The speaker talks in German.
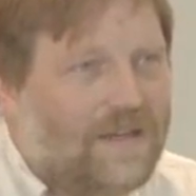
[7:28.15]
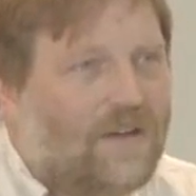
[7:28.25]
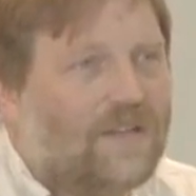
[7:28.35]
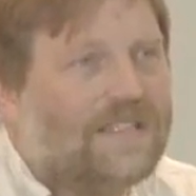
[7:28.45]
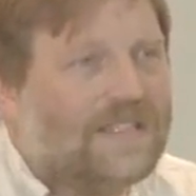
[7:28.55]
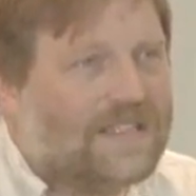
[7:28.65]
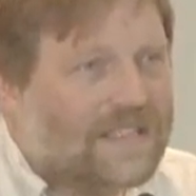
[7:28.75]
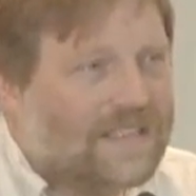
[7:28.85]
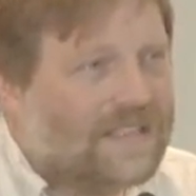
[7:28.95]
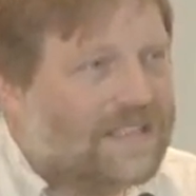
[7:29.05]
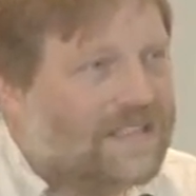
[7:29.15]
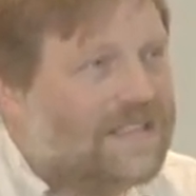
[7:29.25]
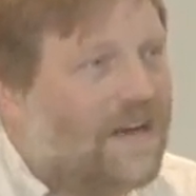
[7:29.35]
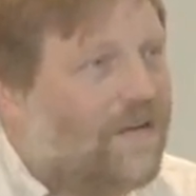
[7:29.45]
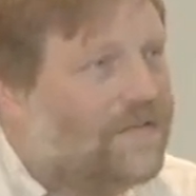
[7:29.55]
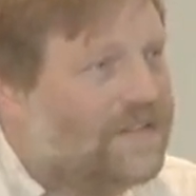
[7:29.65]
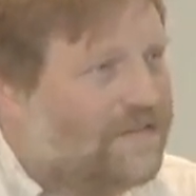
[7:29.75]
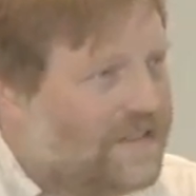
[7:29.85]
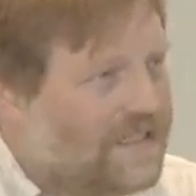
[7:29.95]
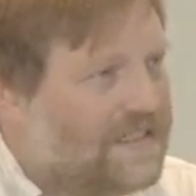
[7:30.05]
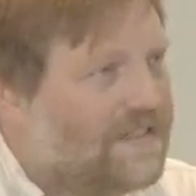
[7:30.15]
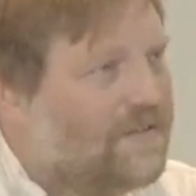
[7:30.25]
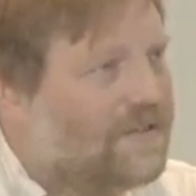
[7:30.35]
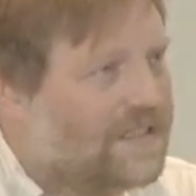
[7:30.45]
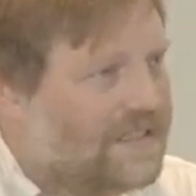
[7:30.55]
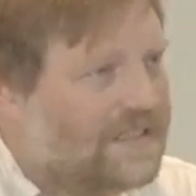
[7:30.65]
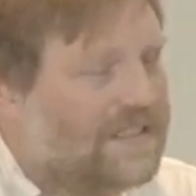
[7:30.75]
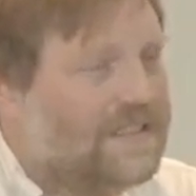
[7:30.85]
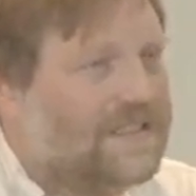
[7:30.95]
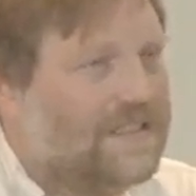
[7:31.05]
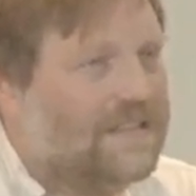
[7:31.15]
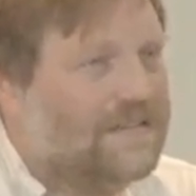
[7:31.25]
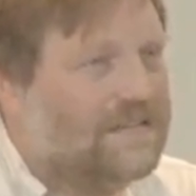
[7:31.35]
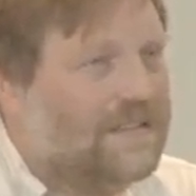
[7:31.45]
Konzentriere dich auf die wichtigen und richtigen Dinge.